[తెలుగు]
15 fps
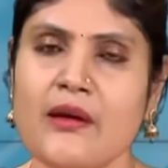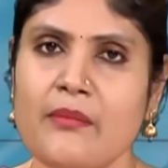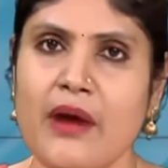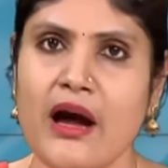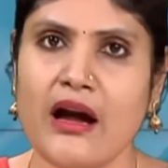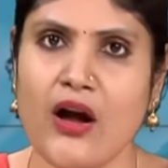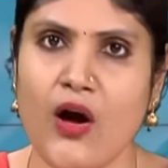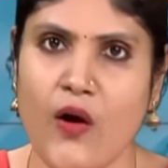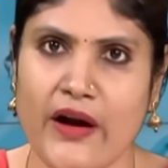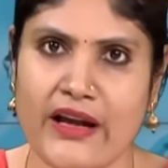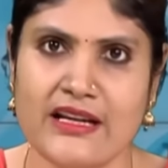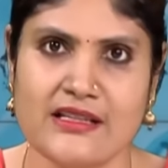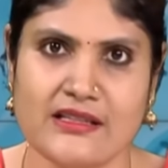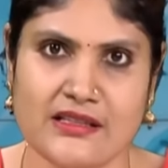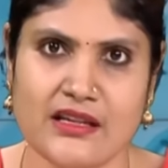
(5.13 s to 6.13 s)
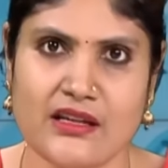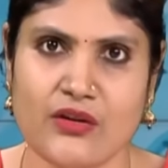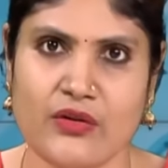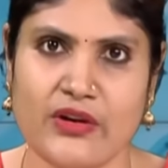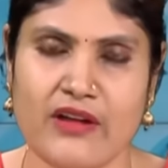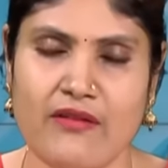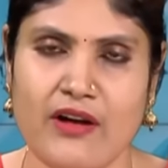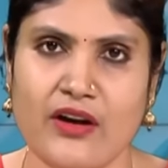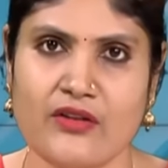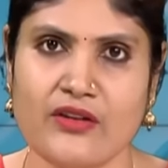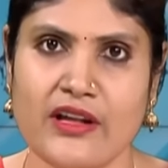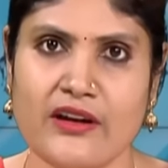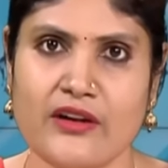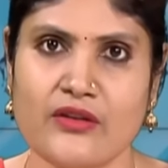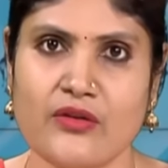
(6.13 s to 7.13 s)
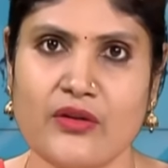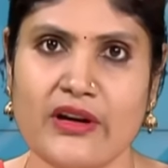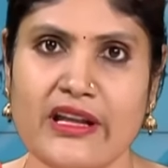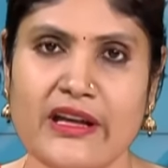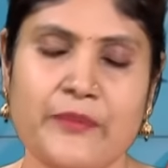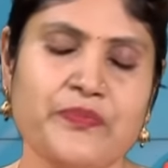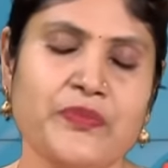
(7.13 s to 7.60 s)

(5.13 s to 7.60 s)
బాగా ఆయిలీ స్కిన్ ఉండే వాళ్ళు ఉన్నారనుకోండి